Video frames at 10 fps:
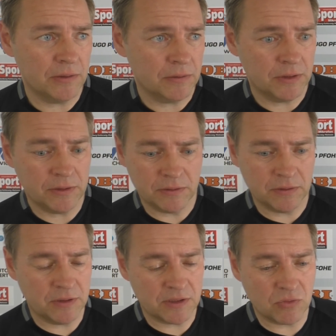ja,
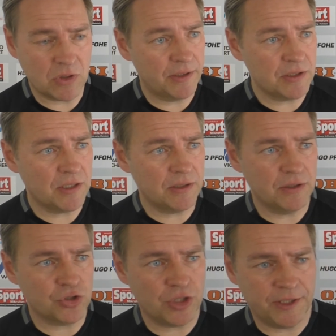äh, dass so Kleinigkeiten
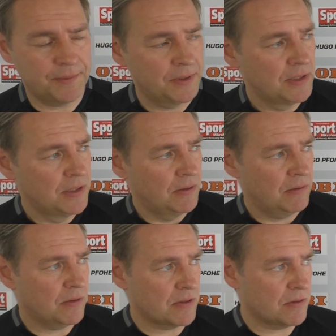entscheiden.
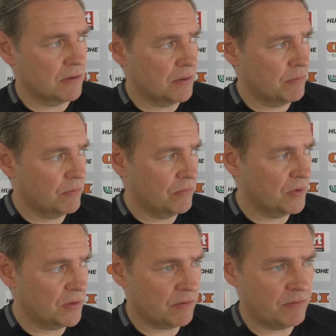Dass, ähm, wie
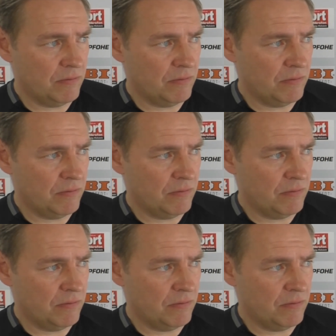gesagt,